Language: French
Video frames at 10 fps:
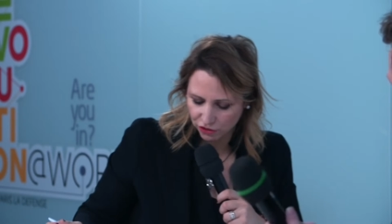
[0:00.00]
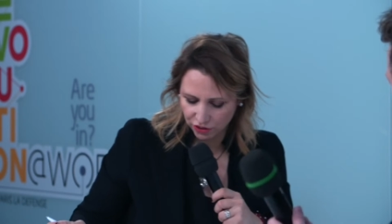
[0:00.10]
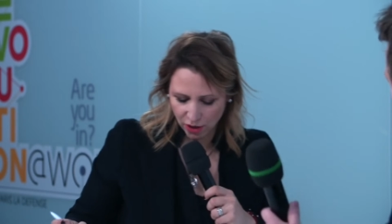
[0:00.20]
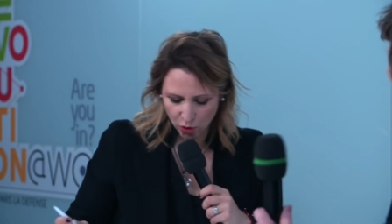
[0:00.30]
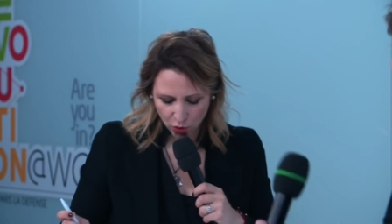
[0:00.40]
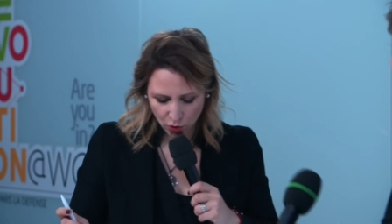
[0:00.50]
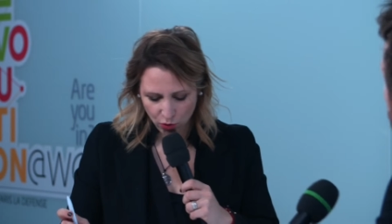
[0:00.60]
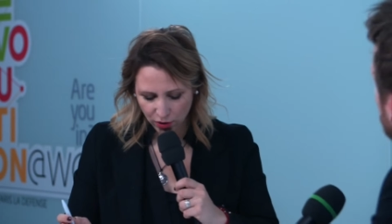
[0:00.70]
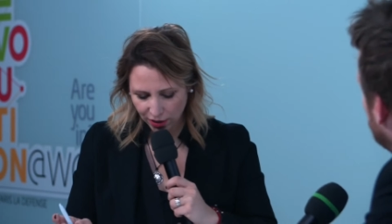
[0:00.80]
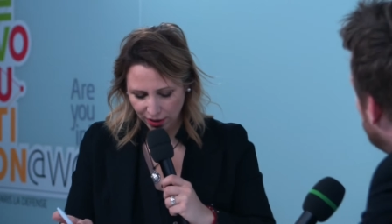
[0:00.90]
chez Loco.
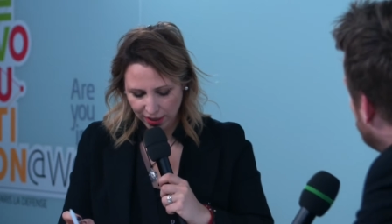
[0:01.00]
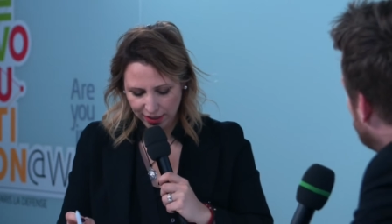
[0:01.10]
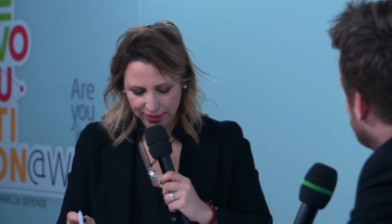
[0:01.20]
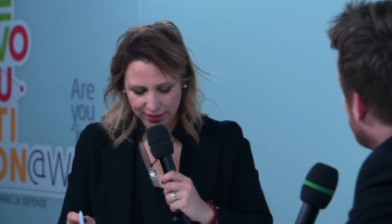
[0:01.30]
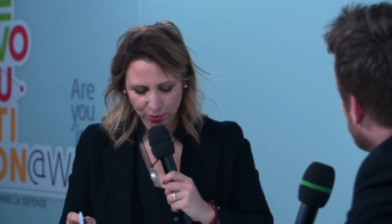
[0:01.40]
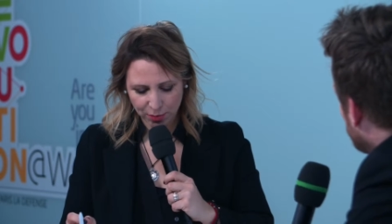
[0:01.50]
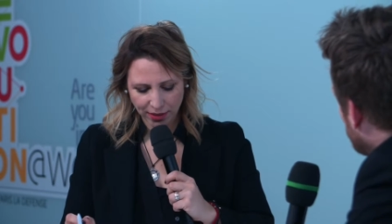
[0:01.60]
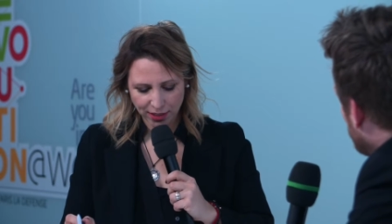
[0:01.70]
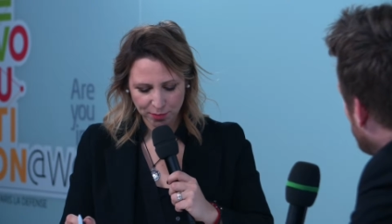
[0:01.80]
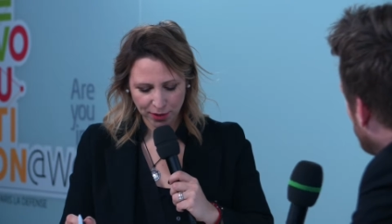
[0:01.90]
Alors, si on parlait
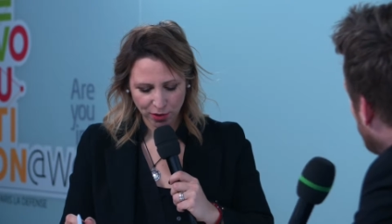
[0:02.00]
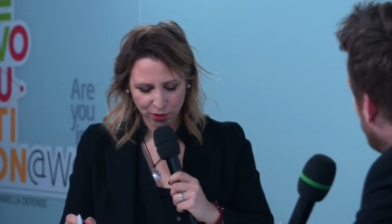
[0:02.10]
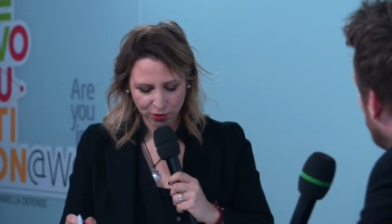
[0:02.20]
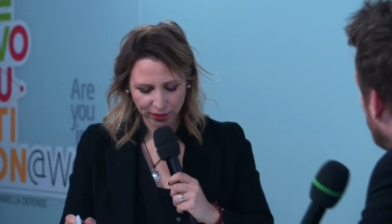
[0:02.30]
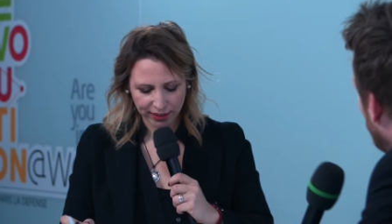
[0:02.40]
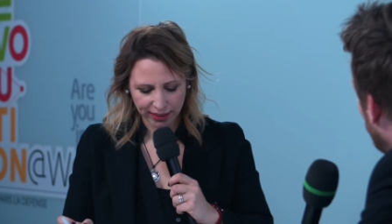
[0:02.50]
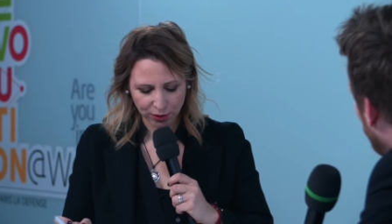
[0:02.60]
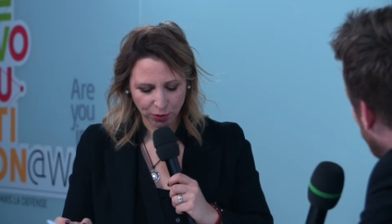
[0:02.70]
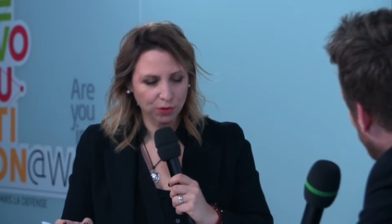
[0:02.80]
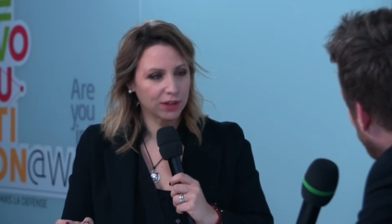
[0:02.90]
espagnol, ce serait très
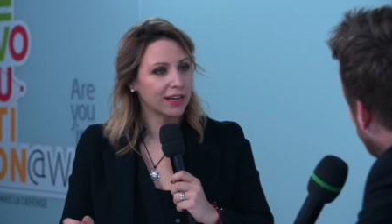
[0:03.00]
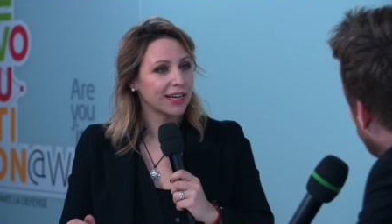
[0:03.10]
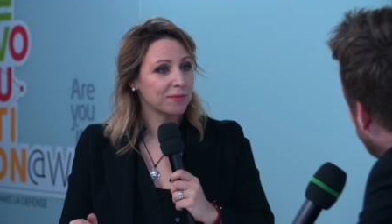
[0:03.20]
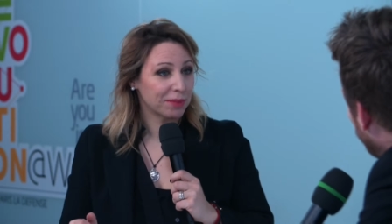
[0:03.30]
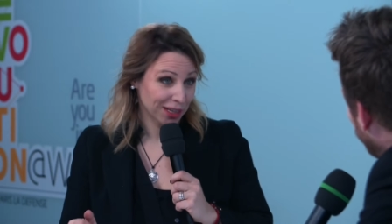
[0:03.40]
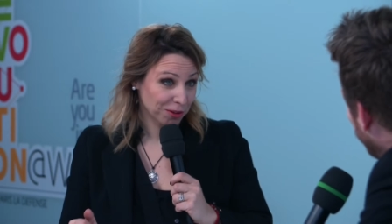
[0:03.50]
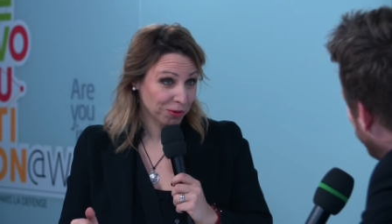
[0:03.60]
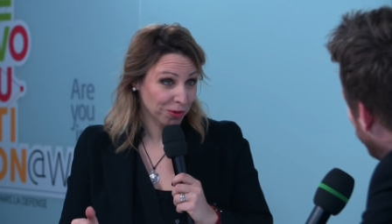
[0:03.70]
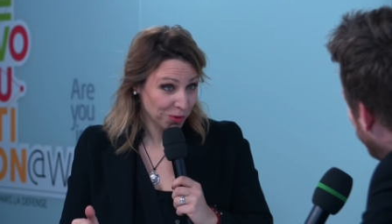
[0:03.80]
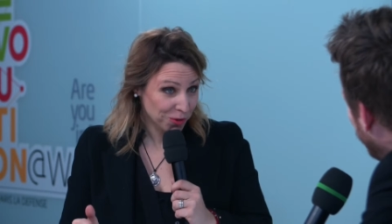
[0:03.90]
drôle. Parlez-nous de
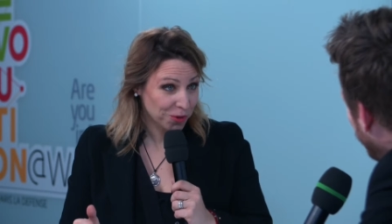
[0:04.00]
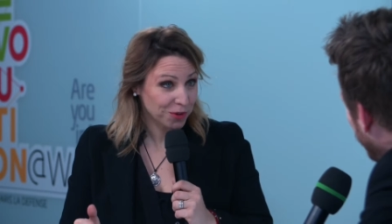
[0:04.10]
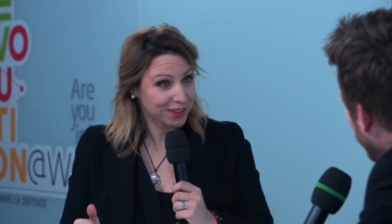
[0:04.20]
Loco,